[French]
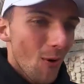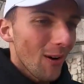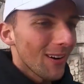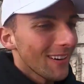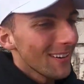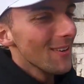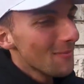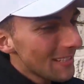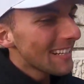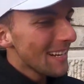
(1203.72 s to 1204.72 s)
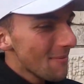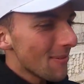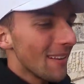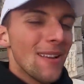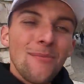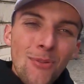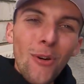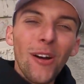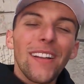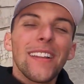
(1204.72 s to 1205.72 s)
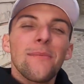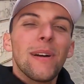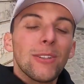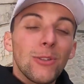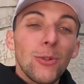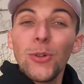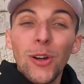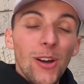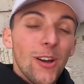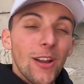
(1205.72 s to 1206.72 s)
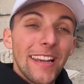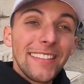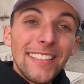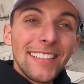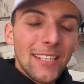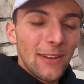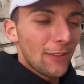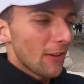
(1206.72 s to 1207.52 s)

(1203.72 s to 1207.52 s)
pour le petit clip, pour bah du coup euh, l'édit qui va